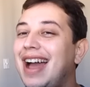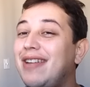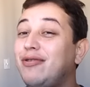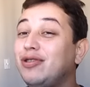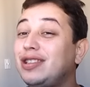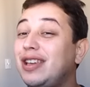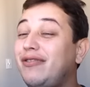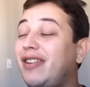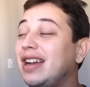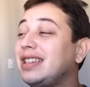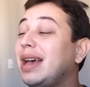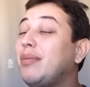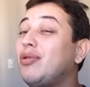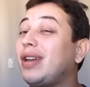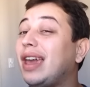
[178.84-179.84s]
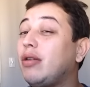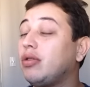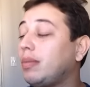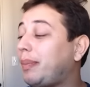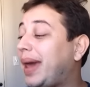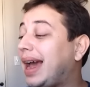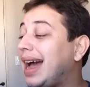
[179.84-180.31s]
Aí você faz, sabe o que?
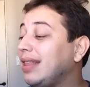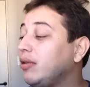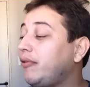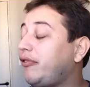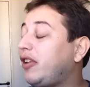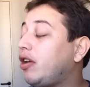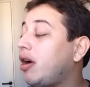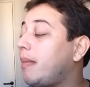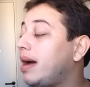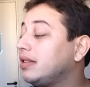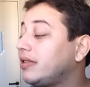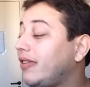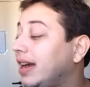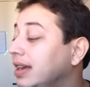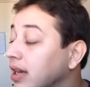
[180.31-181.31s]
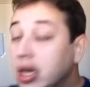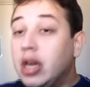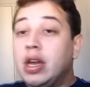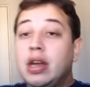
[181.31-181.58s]
Quando pegar no frigobar, você vai.